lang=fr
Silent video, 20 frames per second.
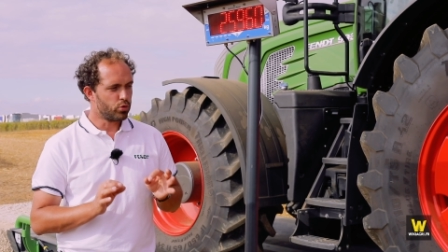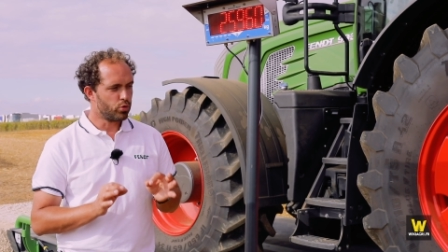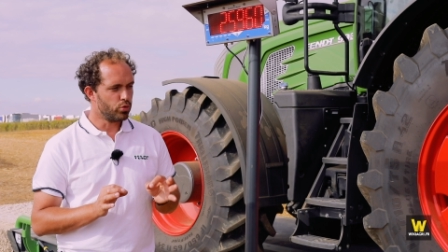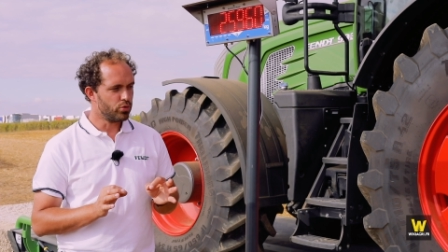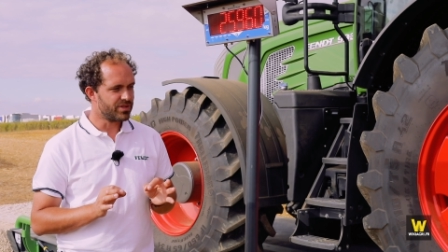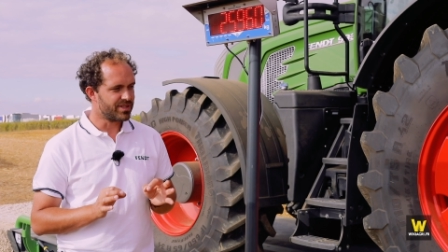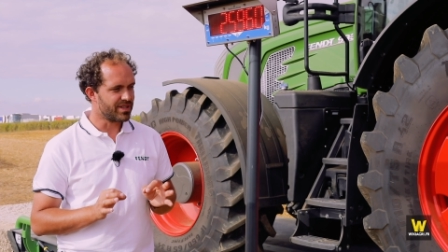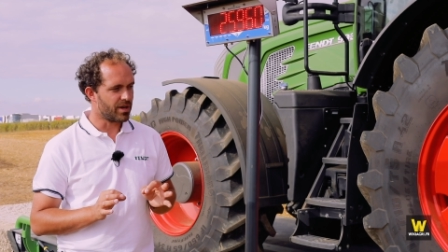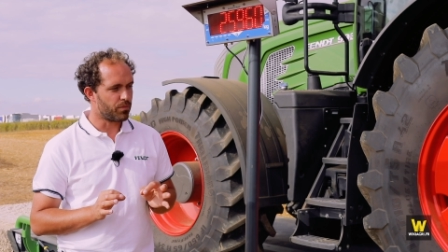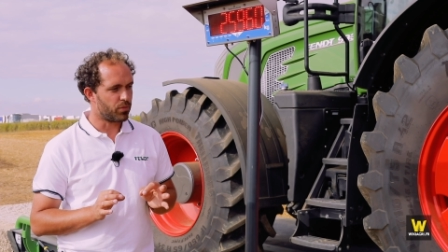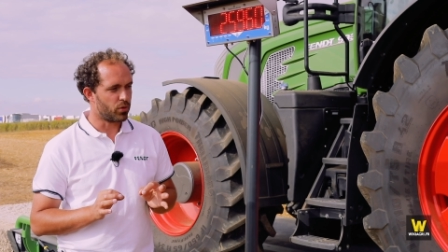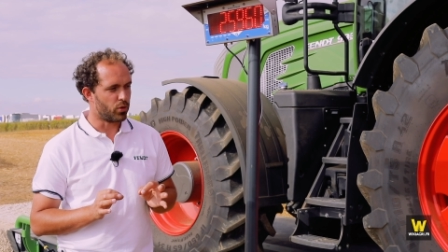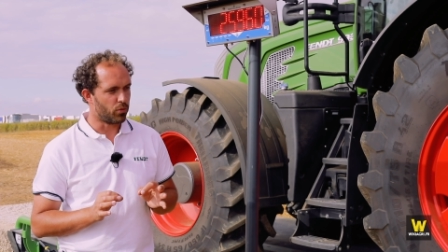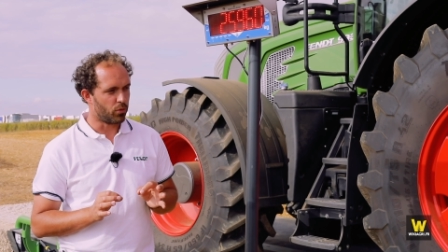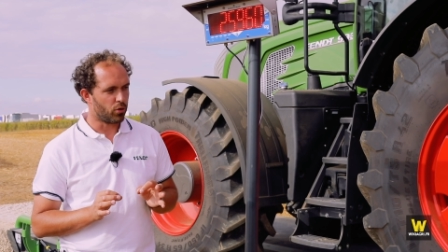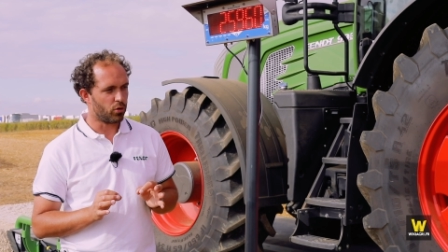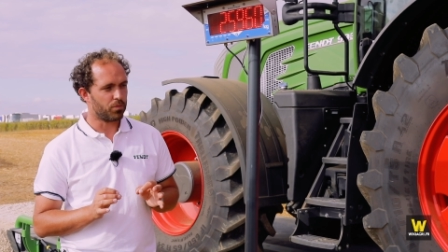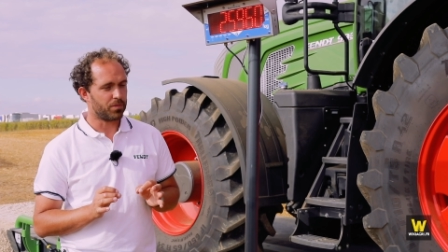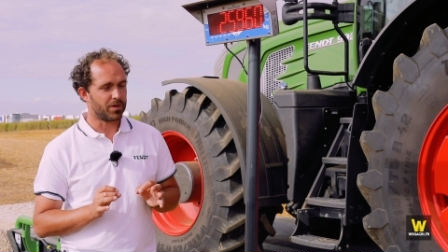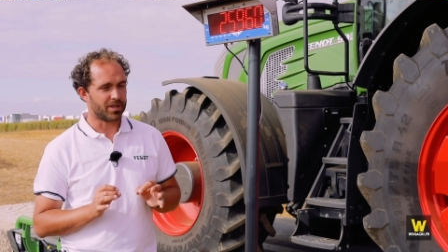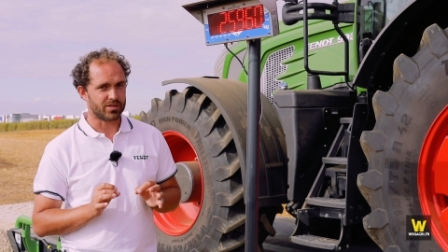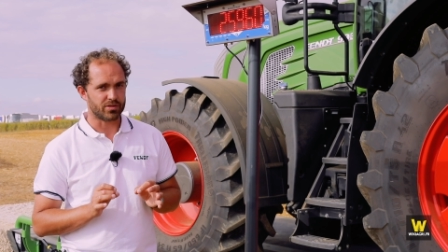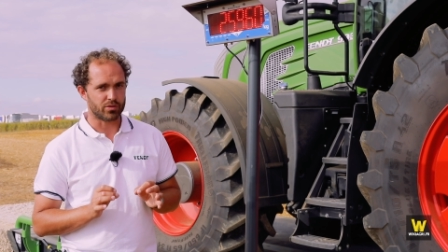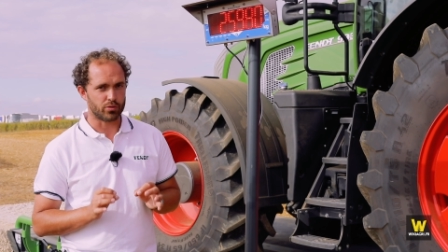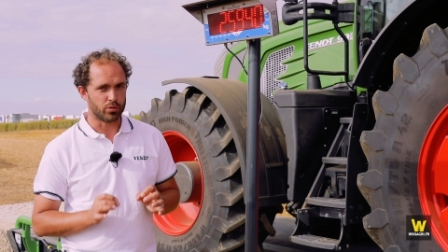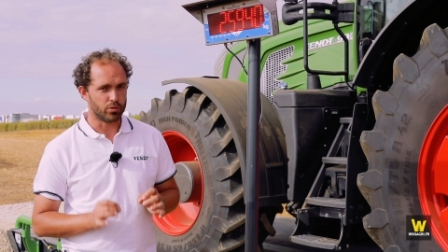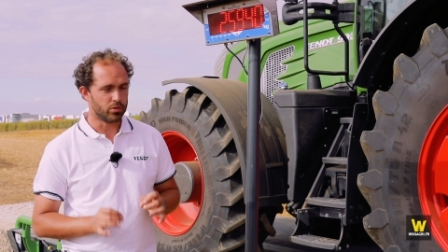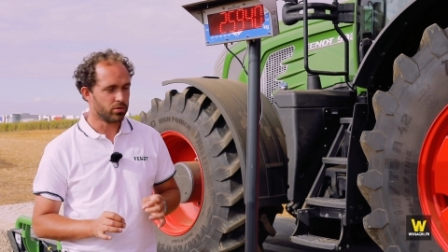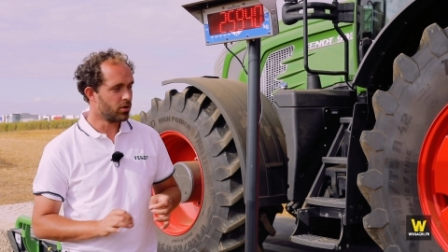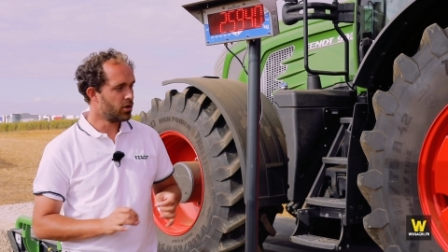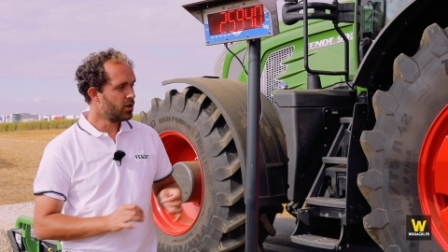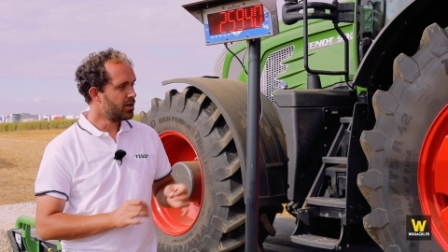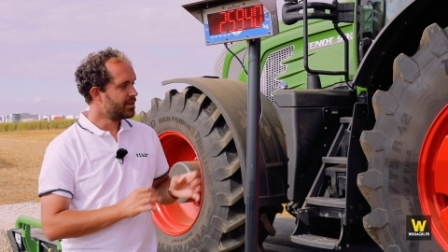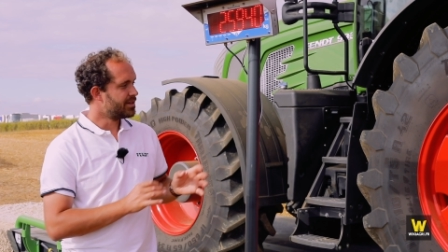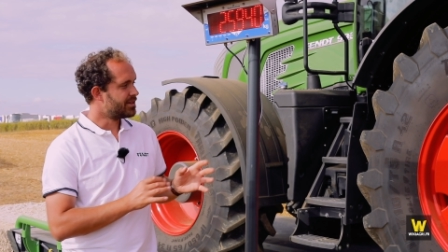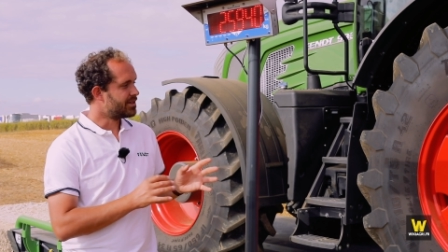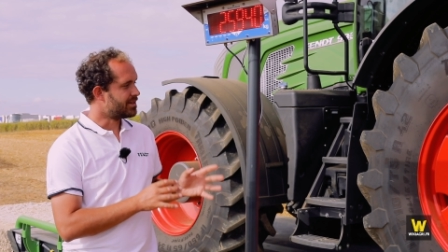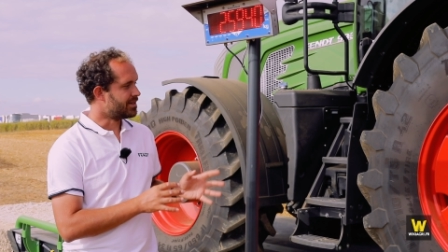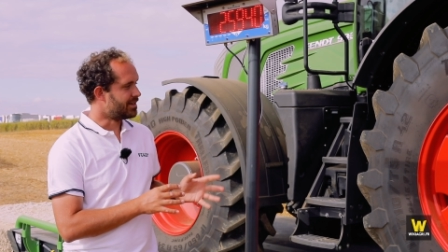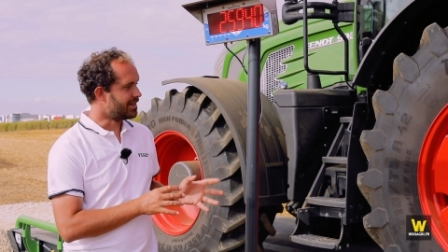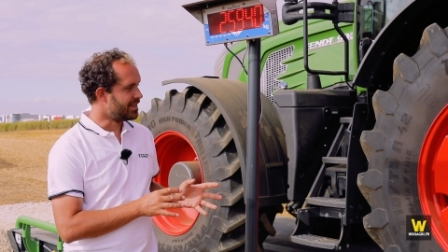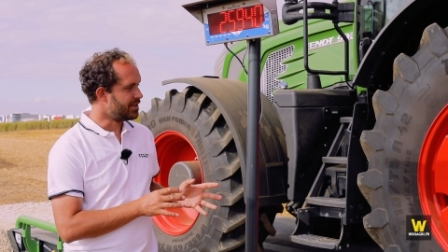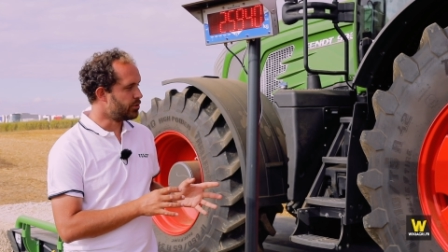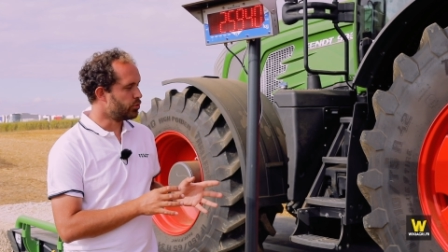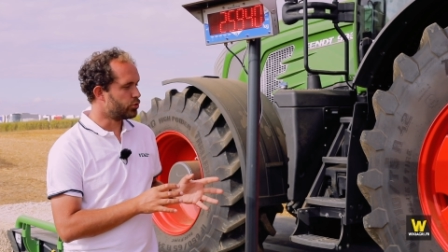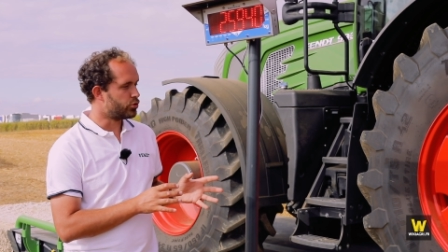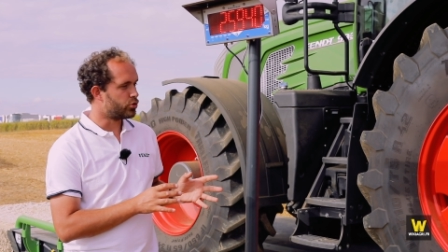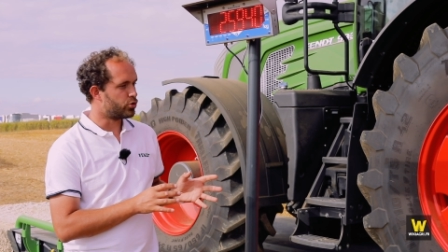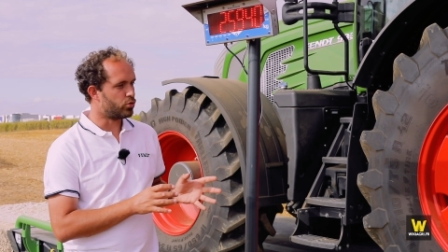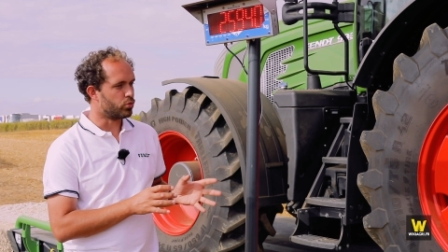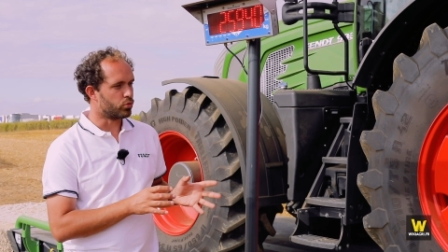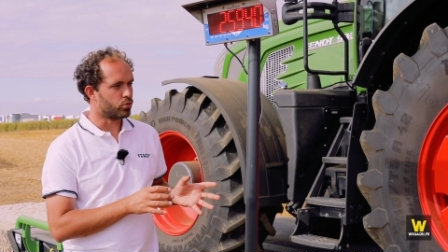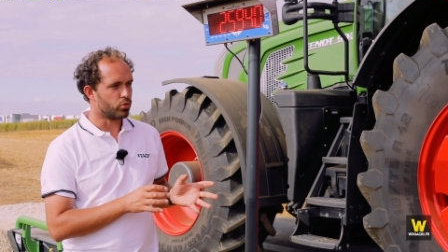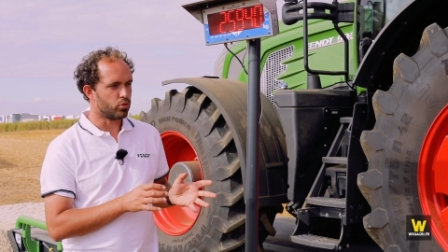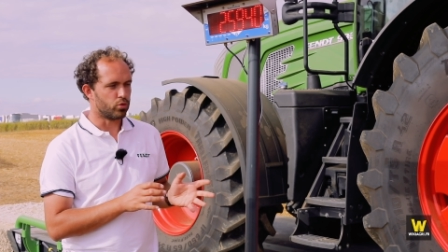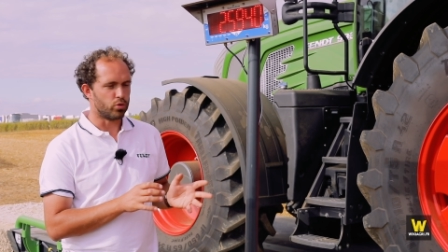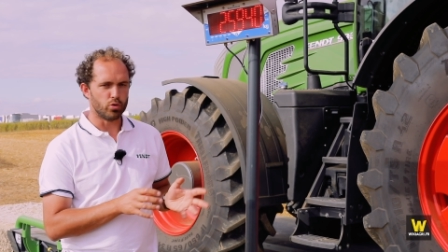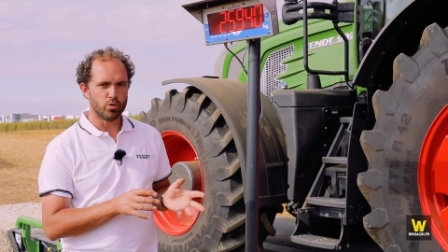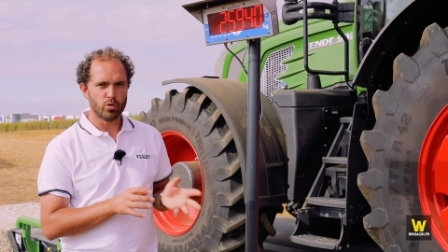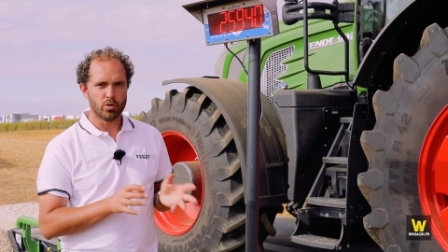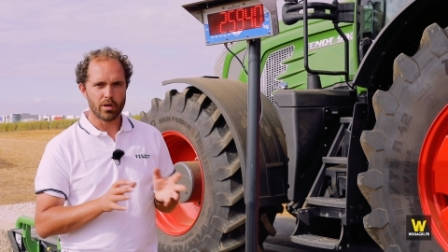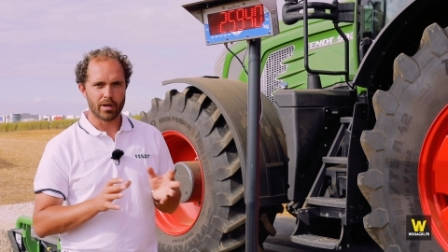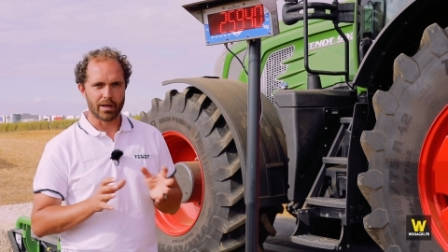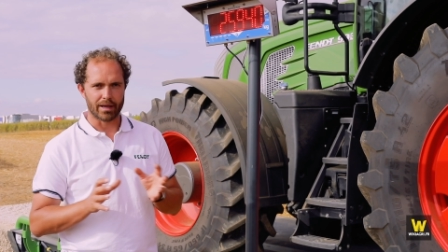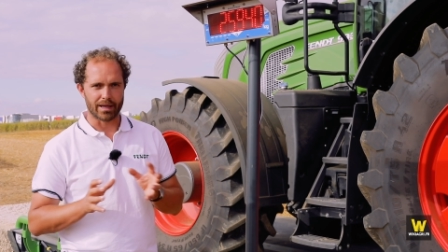Tout simplement parce que les notions de